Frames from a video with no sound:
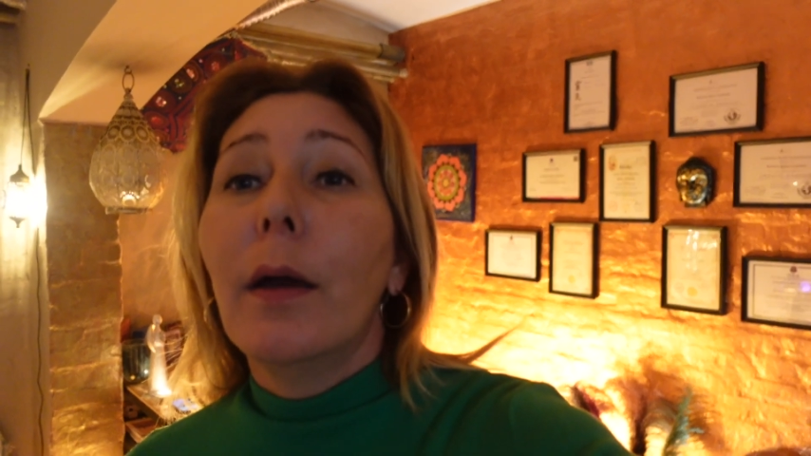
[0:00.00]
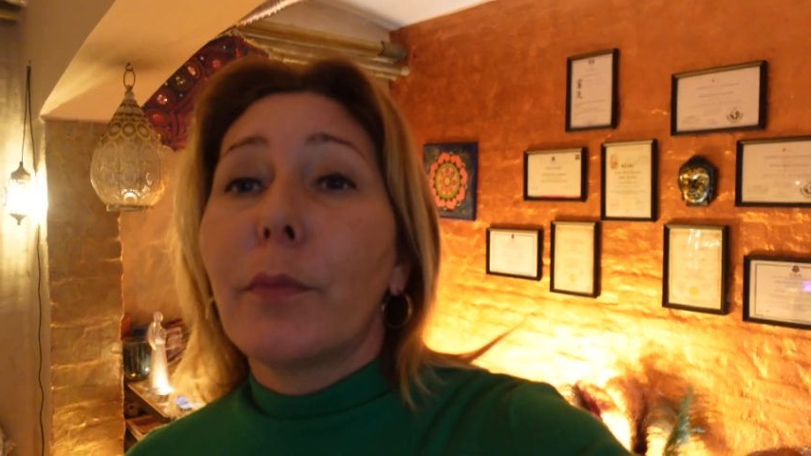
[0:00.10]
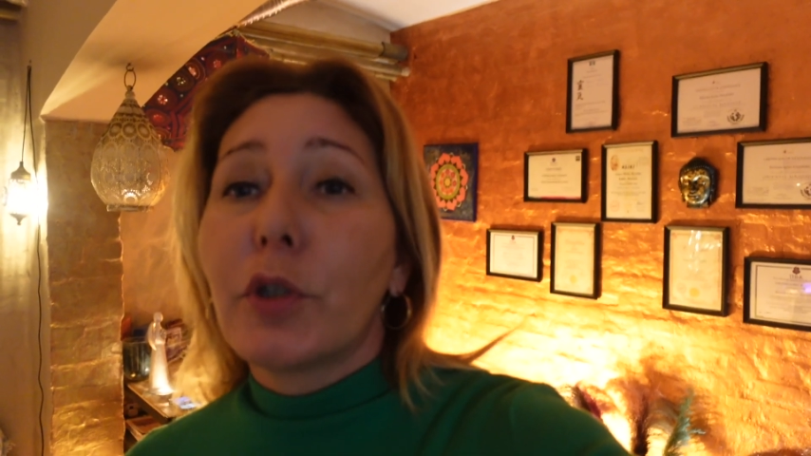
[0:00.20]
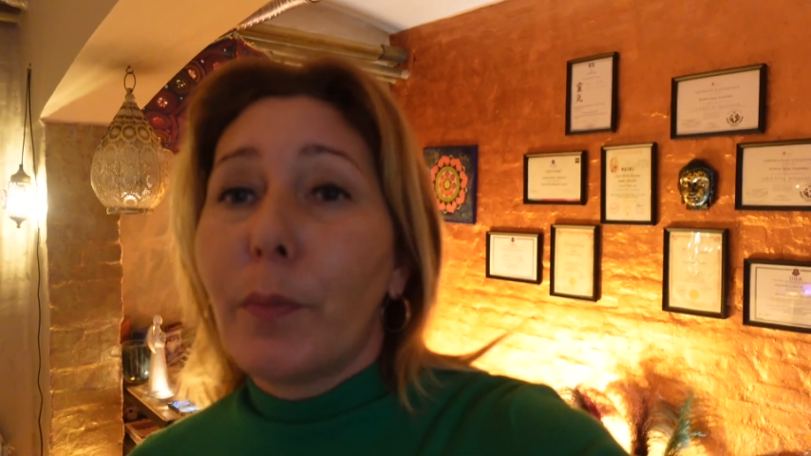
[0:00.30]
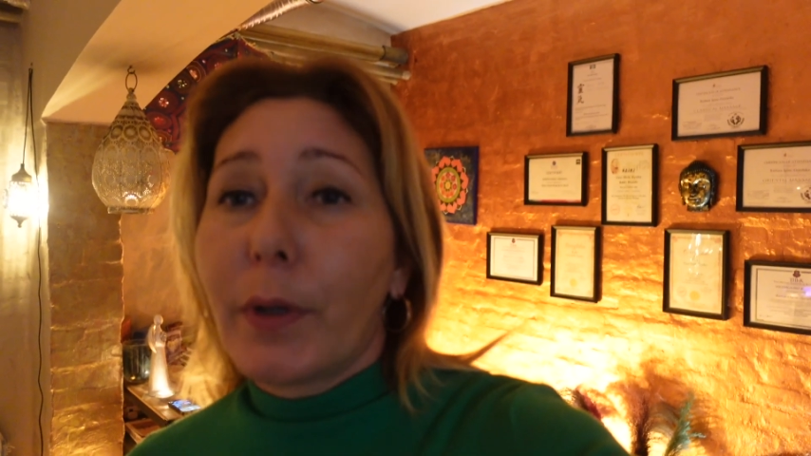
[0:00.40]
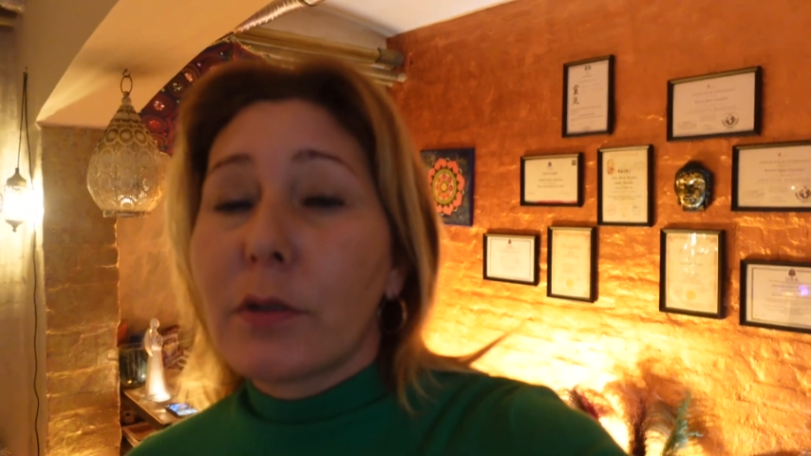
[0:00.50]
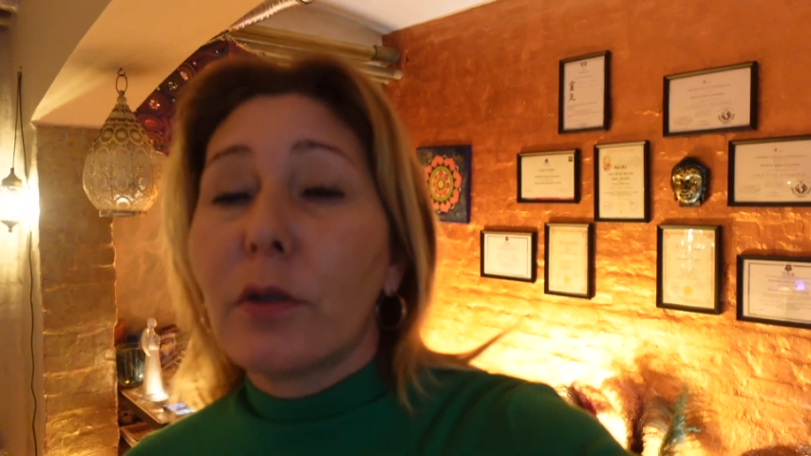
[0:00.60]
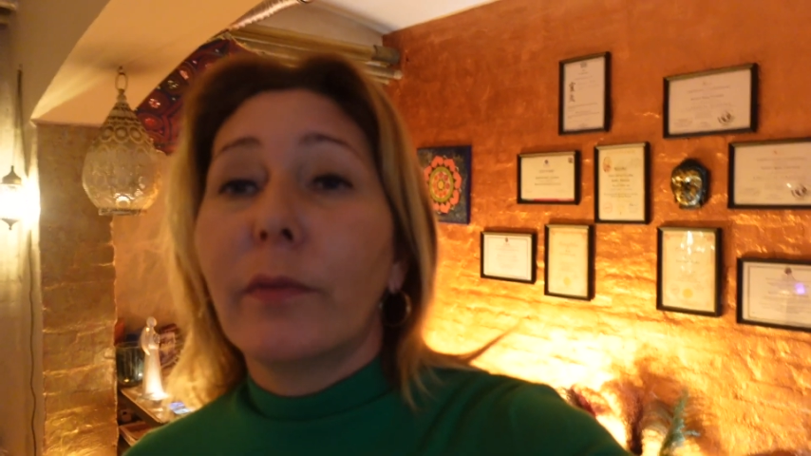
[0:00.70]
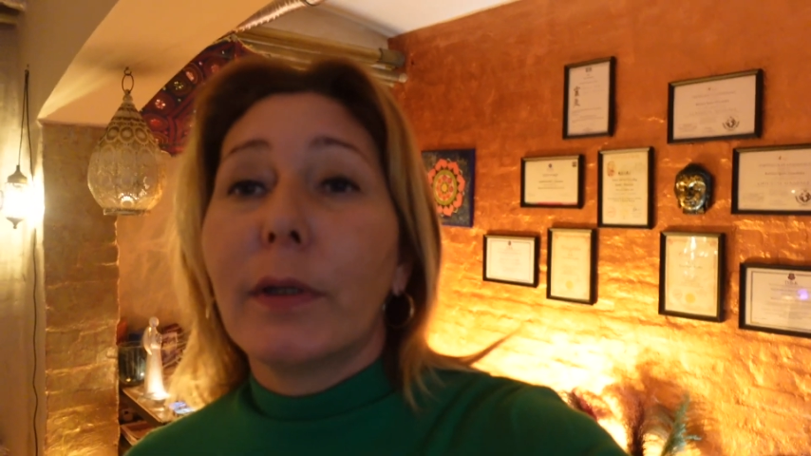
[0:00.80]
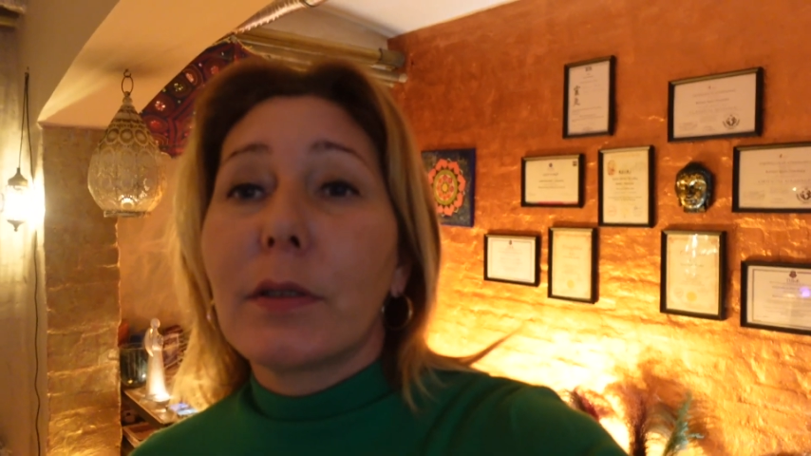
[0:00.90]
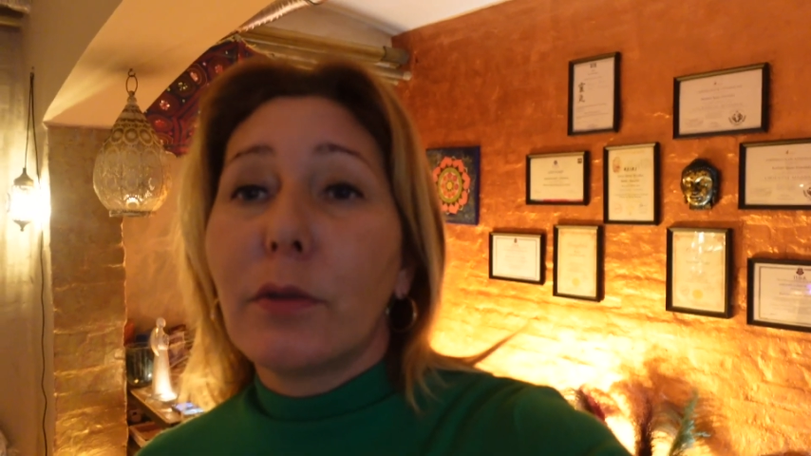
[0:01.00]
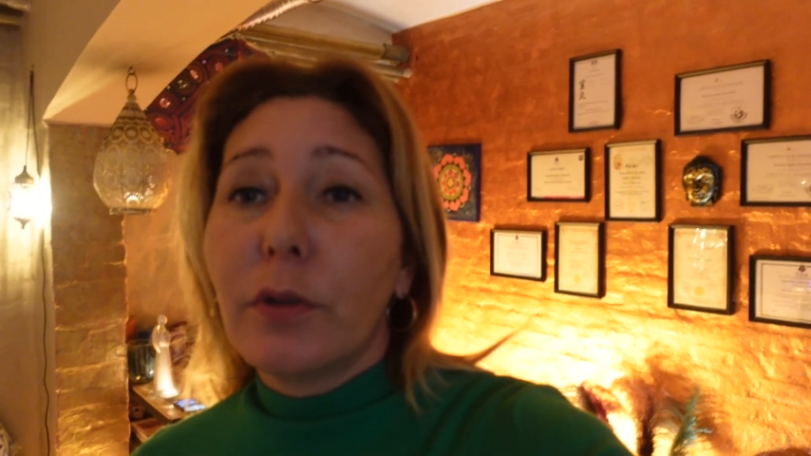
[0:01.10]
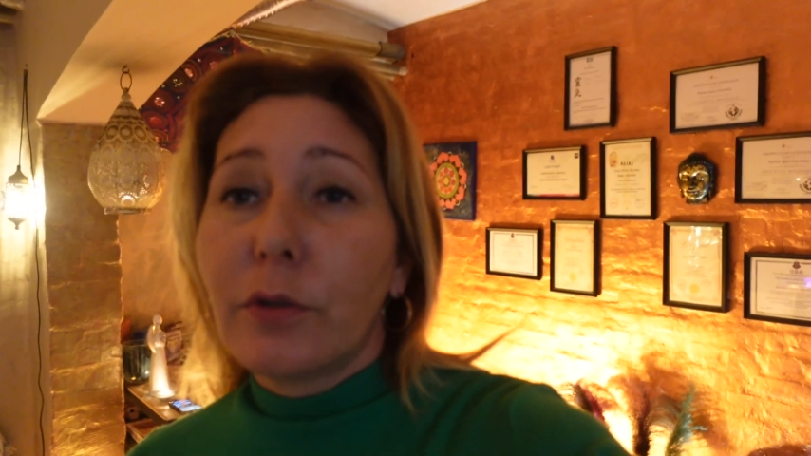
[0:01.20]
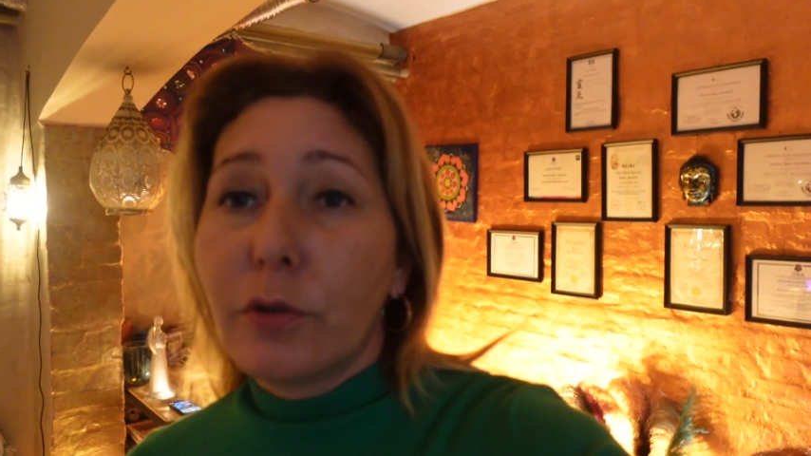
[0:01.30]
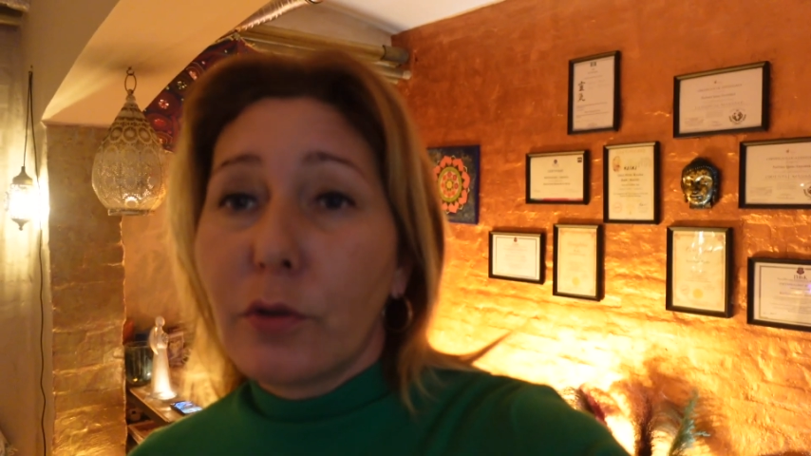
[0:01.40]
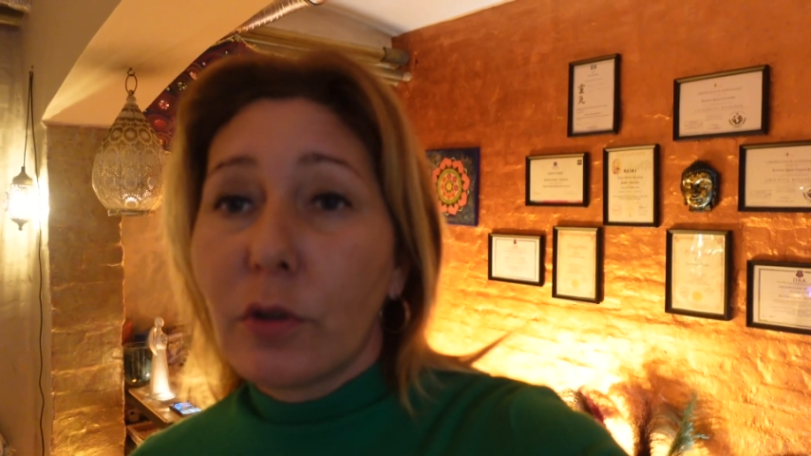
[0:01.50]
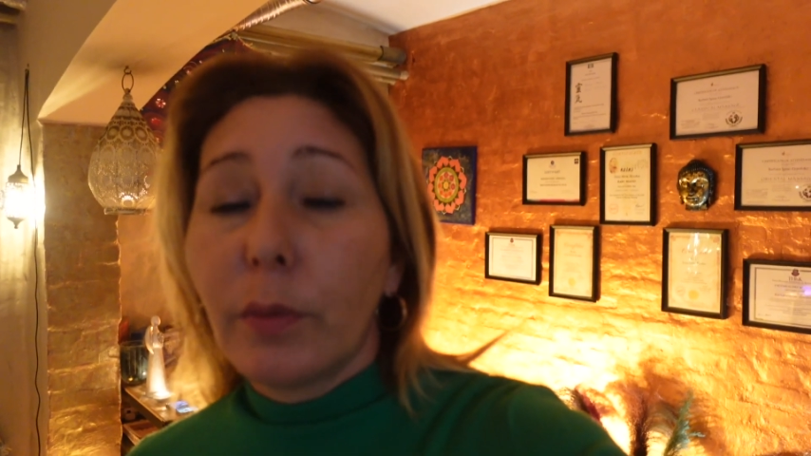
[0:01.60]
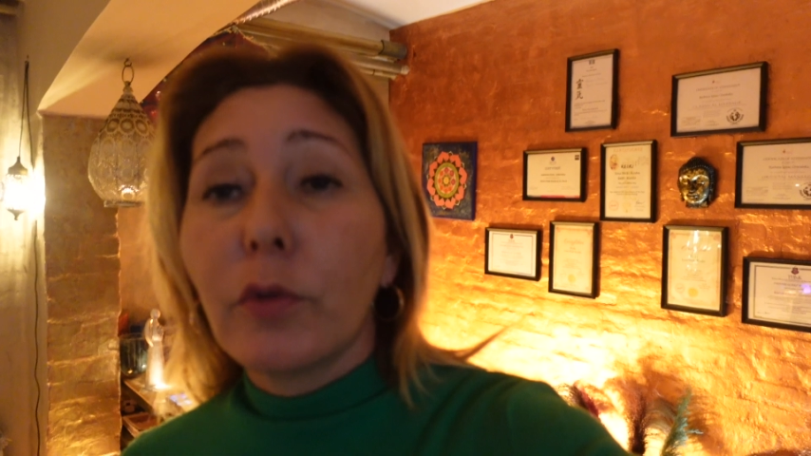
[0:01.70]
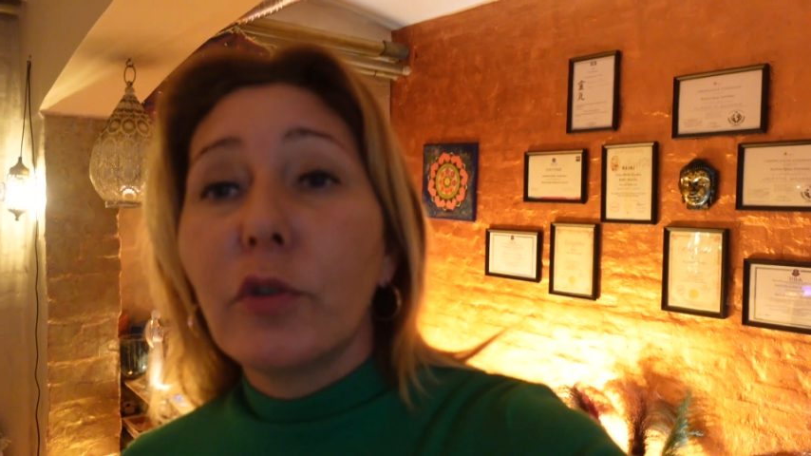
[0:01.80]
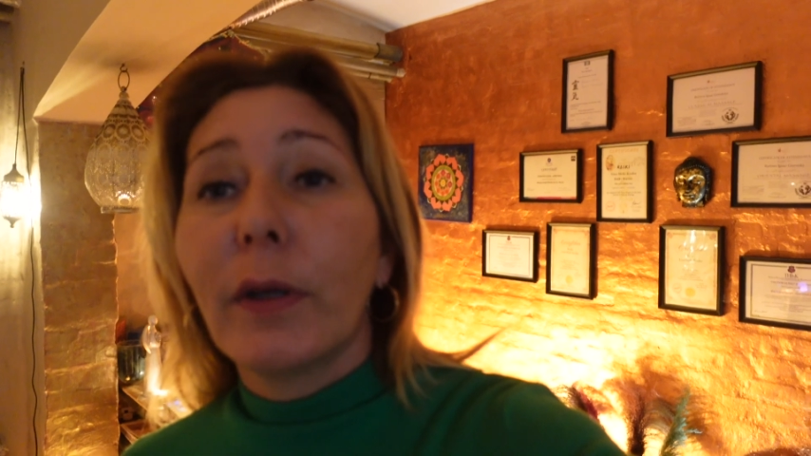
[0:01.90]
przepracować, co jesteś
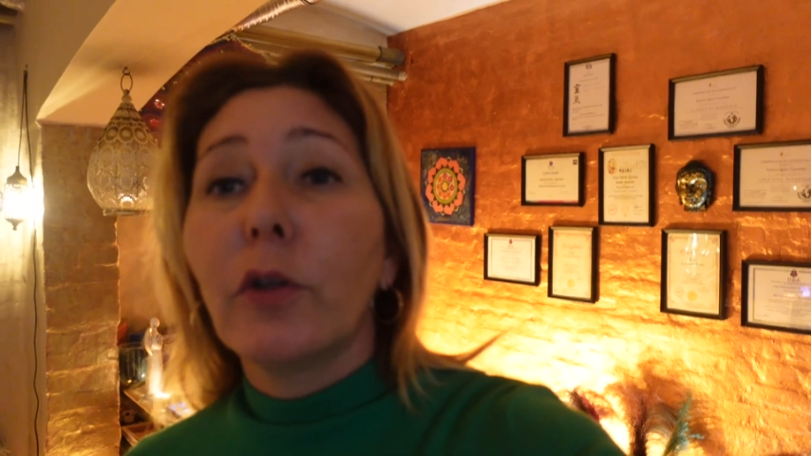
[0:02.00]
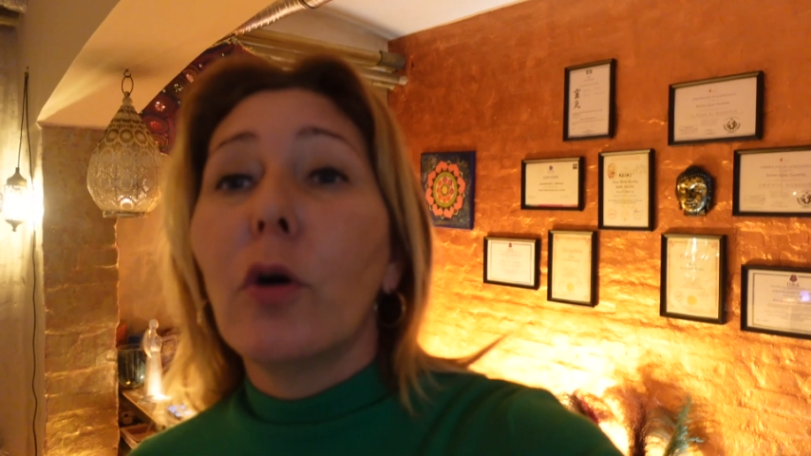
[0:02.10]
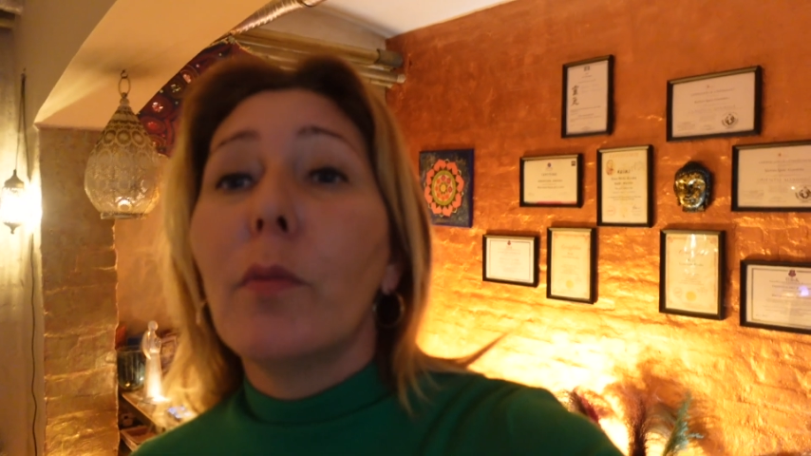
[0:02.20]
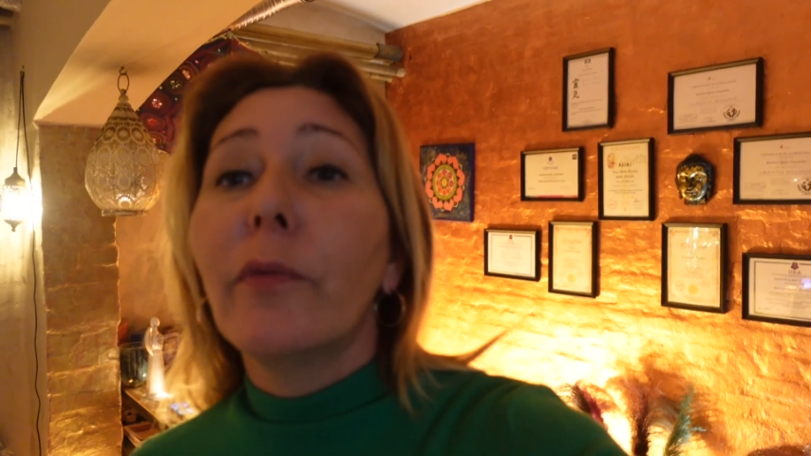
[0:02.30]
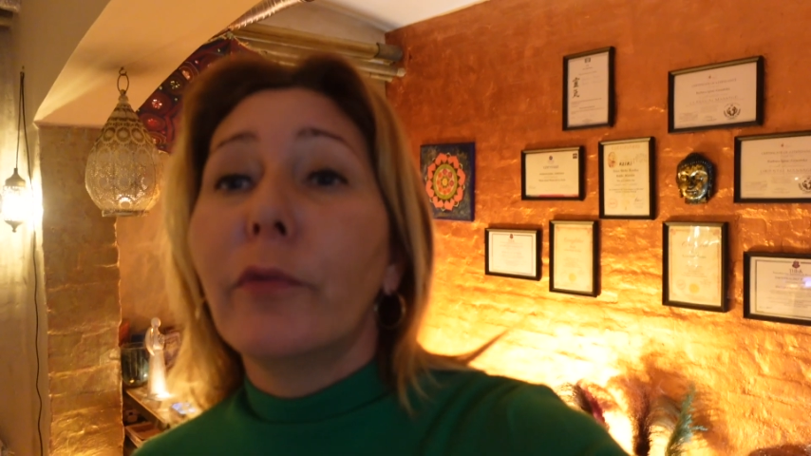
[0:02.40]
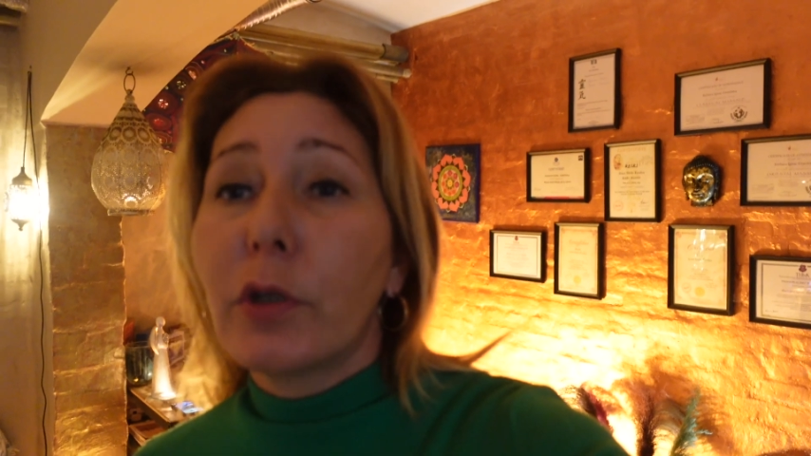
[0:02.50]
osobą świadomą,